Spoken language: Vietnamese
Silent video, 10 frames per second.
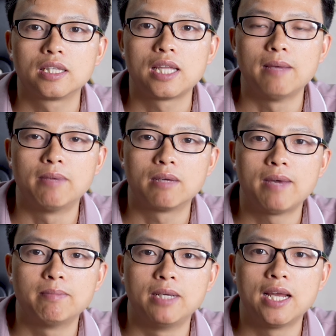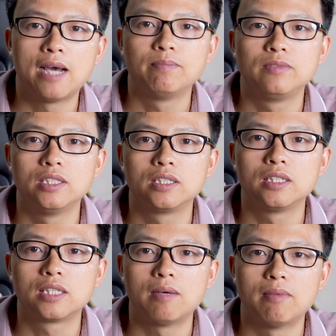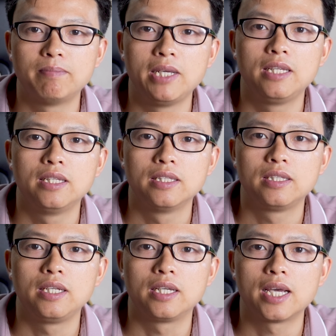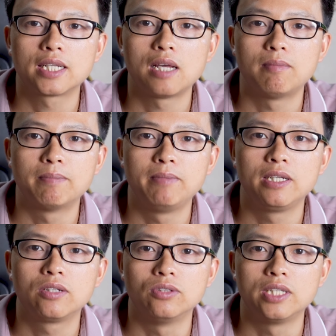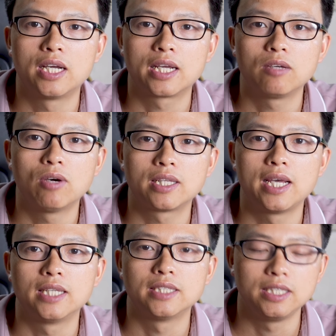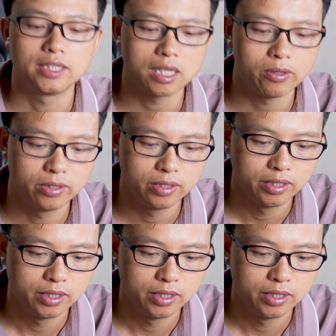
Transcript: thẻ mà các bạn mới làm chưa từng tạo mã pin thì cách tạo mã pin cũng như là kích hoạt thẻ sẽ như sau.